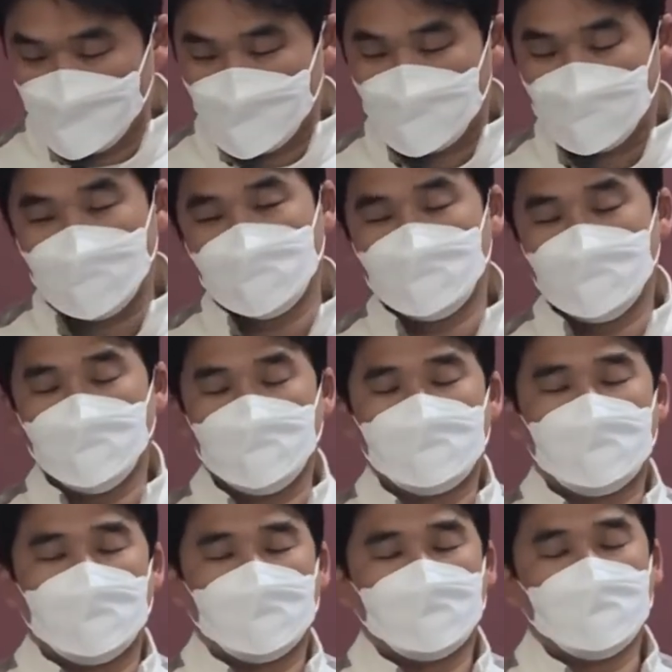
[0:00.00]
지난주에 우리
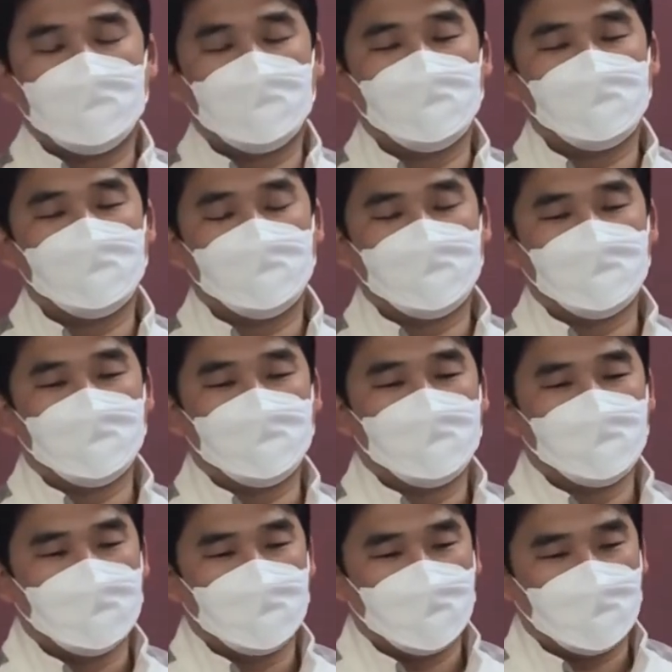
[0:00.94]
이제
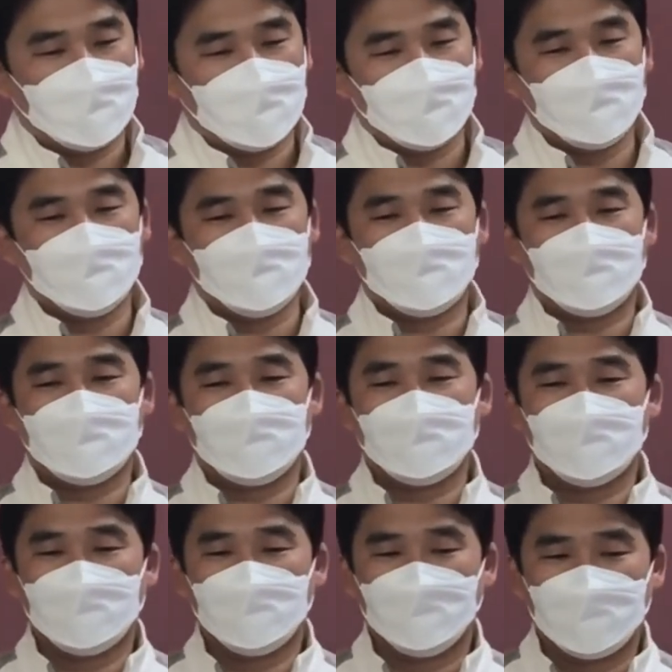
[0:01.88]
아타나시오 아리우스의
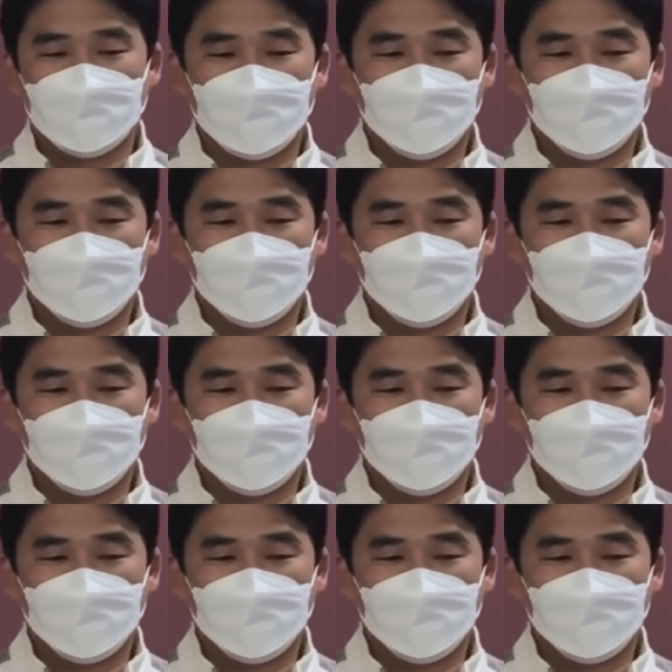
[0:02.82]
사상을 우리가